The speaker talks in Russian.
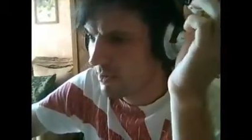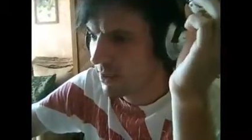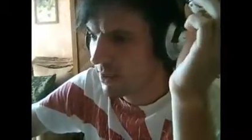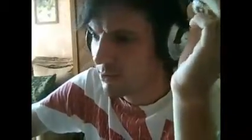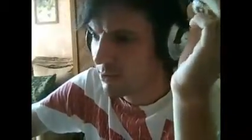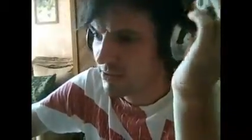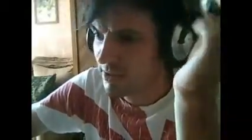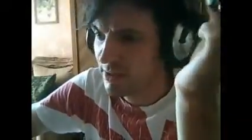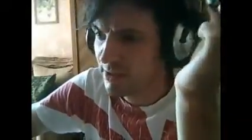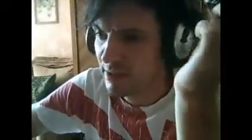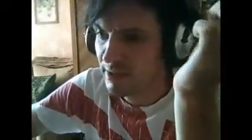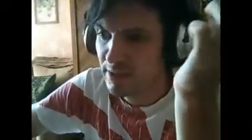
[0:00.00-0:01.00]
Так
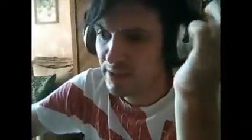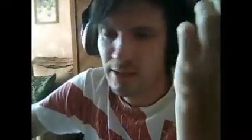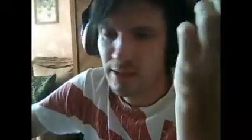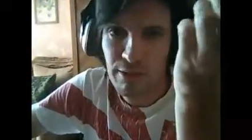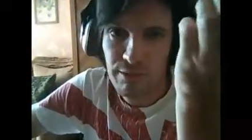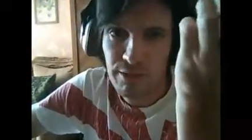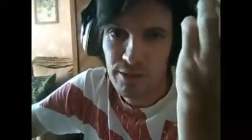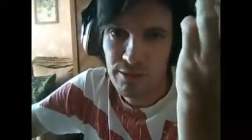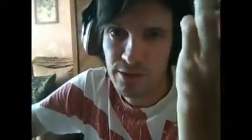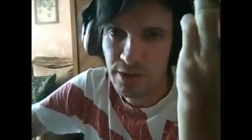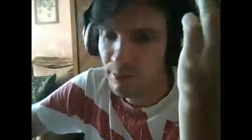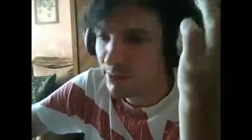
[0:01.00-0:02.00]
презрительно я ставлю выше
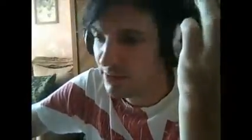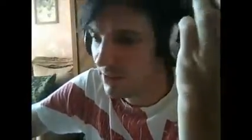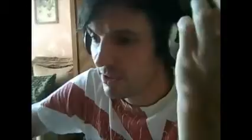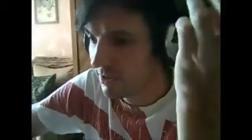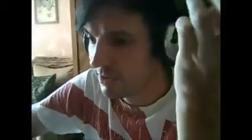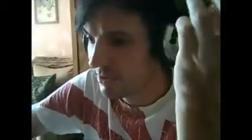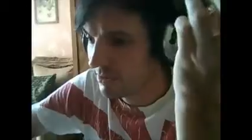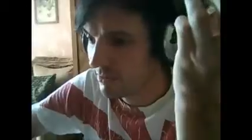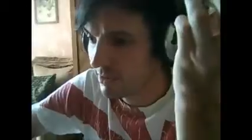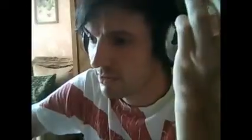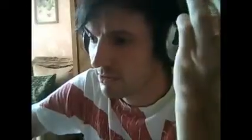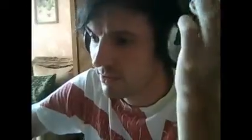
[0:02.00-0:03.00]
всех пейзажей на
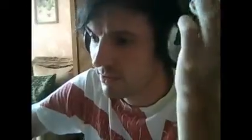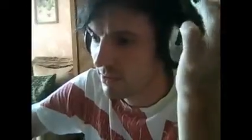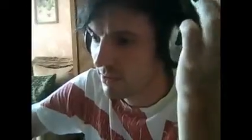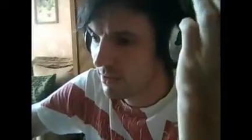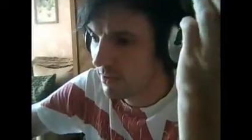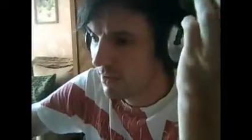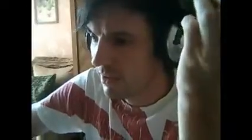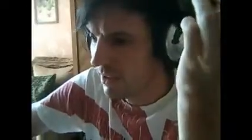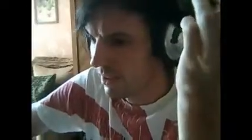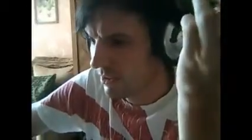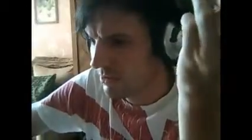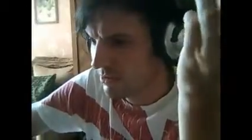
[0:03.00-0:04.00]
свете.
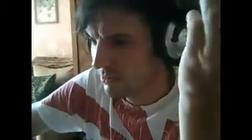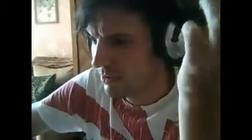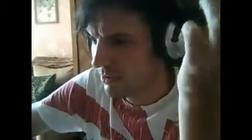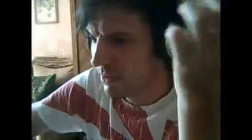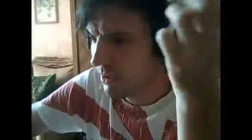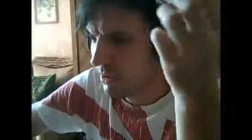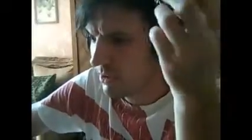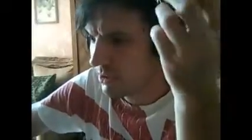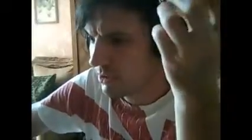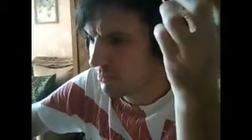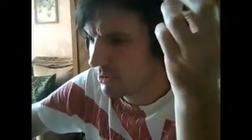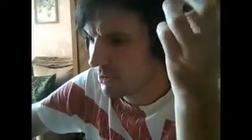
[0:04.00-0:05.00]
Лицо не огорело,
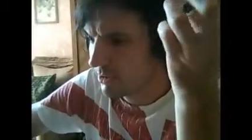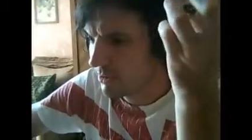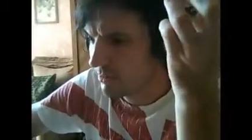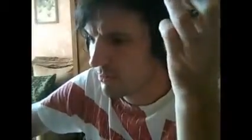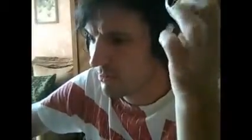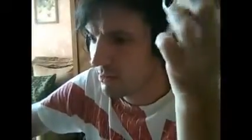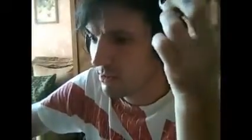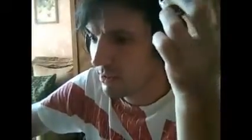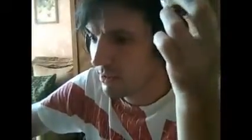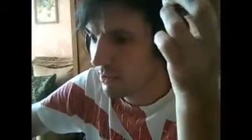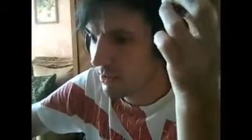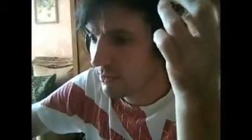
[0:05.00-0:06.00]
чтобы скрыть свое
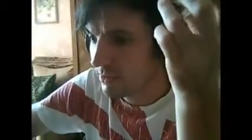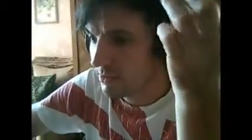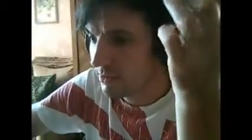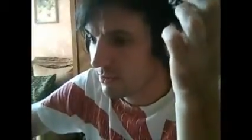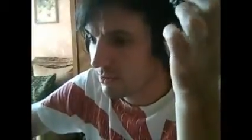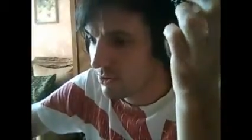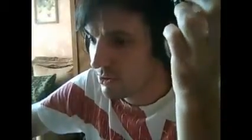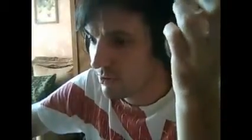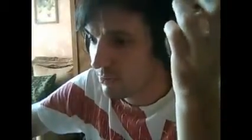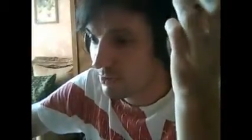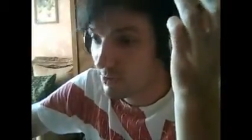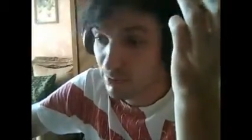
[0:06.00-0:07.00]
волнение, она низко, точно
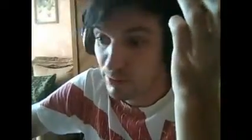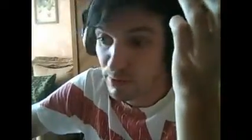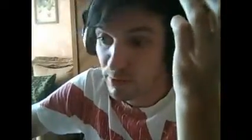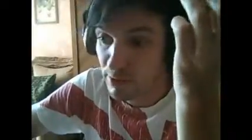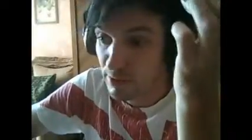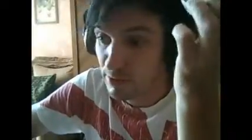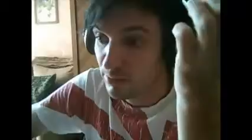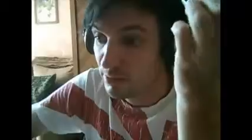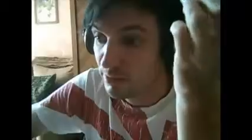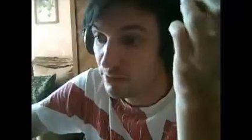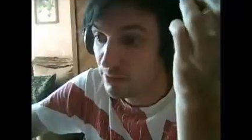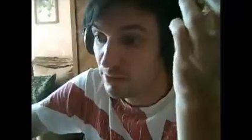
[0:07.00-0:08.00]
близорукая,
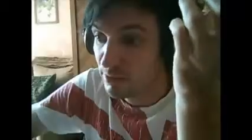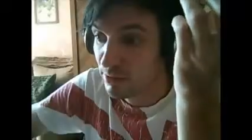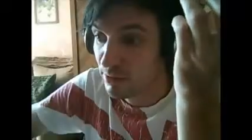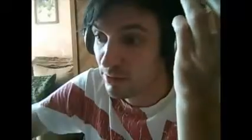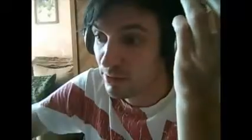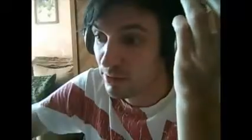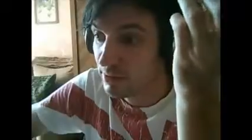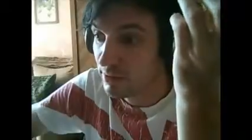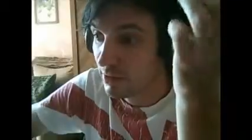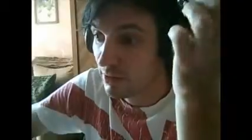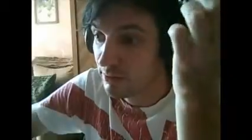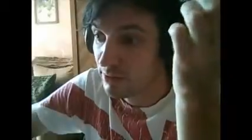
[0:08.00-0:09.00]
нагнулась к столу и
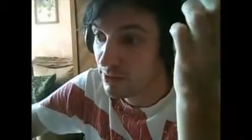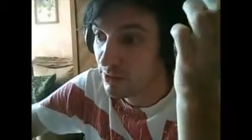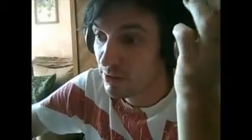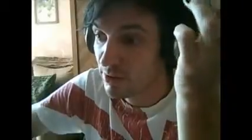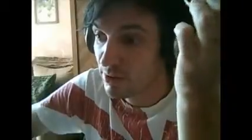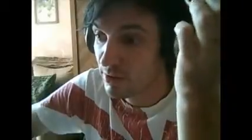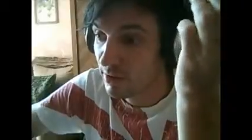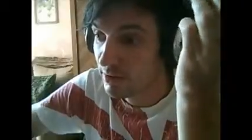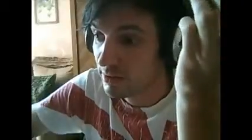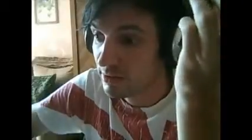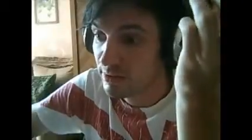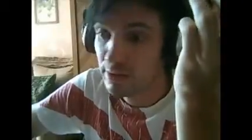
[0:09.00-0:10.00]
делала вид, что читает
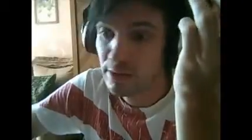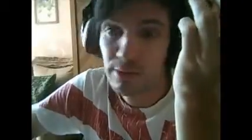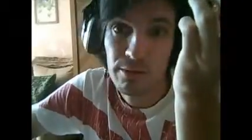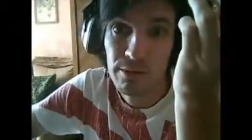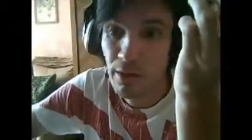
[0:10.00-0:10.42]
газету.